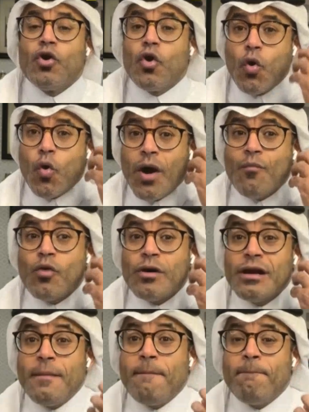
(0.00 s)
هو
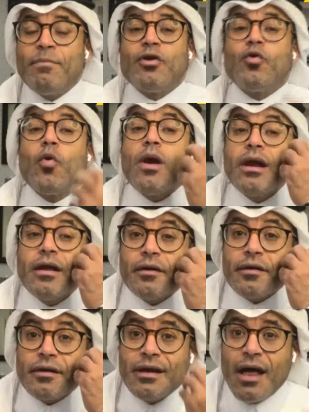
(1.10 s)
ملم بكل
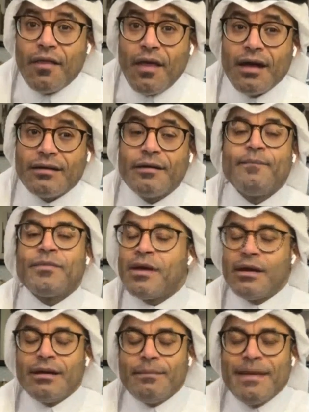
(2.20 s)
الرياضات
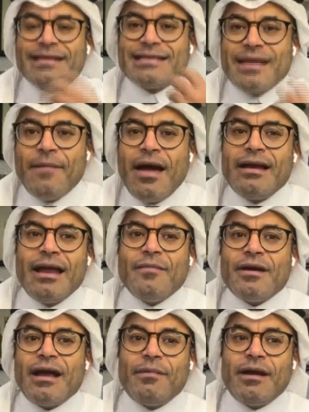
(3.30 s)
من استمع
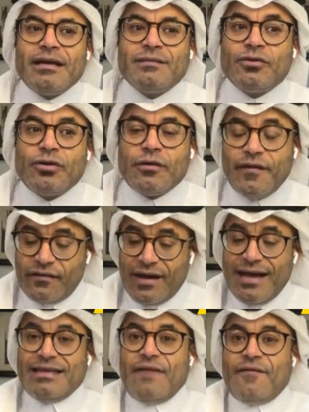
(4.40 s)
للامير عبد العزيز بن تركي الفيصل
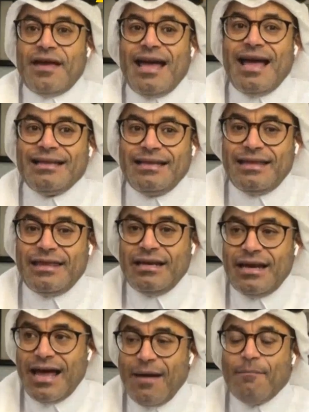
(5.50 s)
حتى في احاديثه
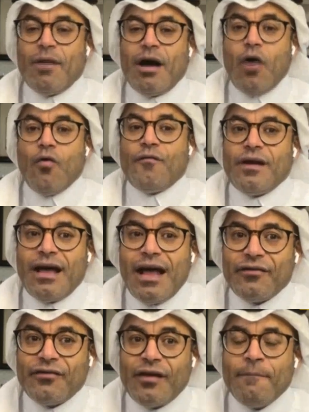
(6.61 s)
العامه او في
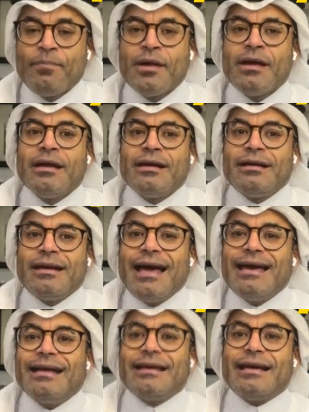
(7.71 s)
الخاصه لا
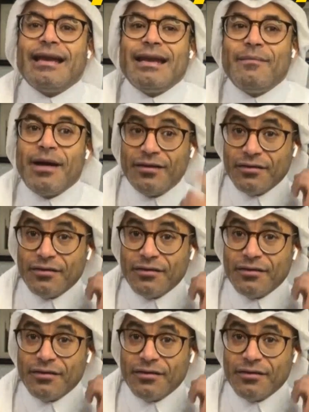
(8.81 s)
يتكلم عن